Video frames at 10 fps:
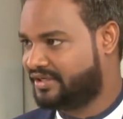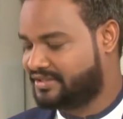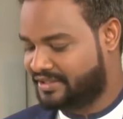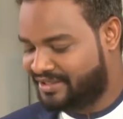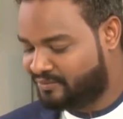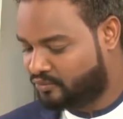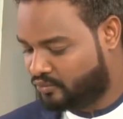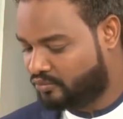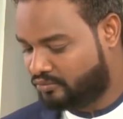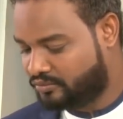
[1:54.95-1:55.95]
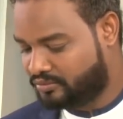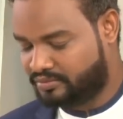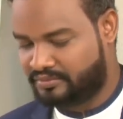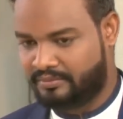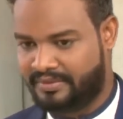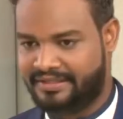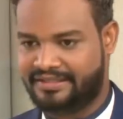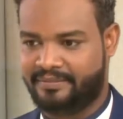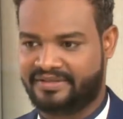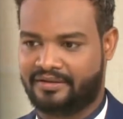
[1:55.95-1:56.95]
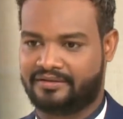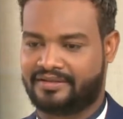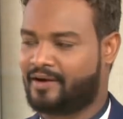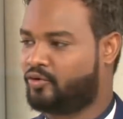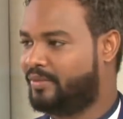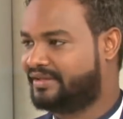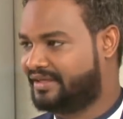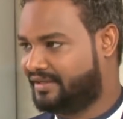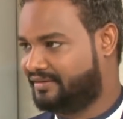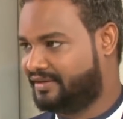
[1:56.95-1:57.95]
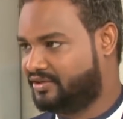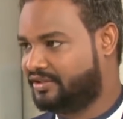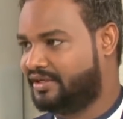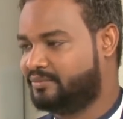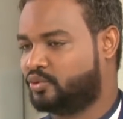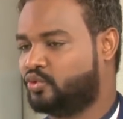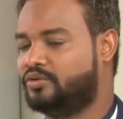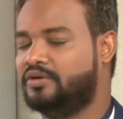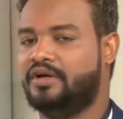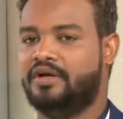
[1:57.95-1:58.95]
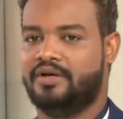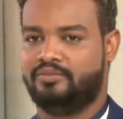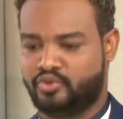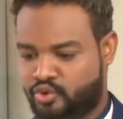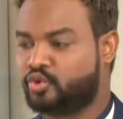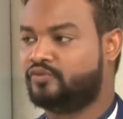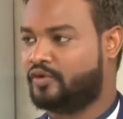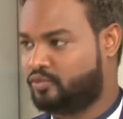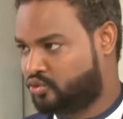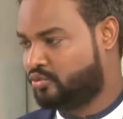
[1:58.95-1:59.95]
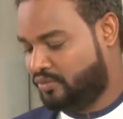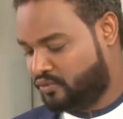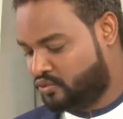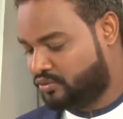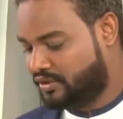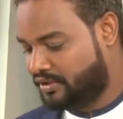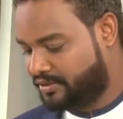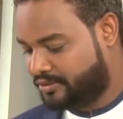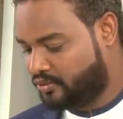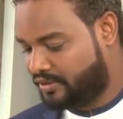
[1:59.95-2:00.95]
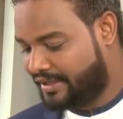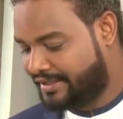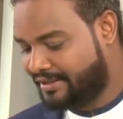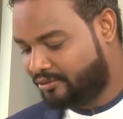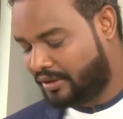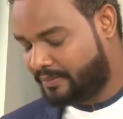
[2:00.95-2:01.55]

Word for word: سليم صحيح. بعيده من التراكمات الكثيره جدا بتكون بنشوفها وبتكون موجوده يا دكتور لكن لو خب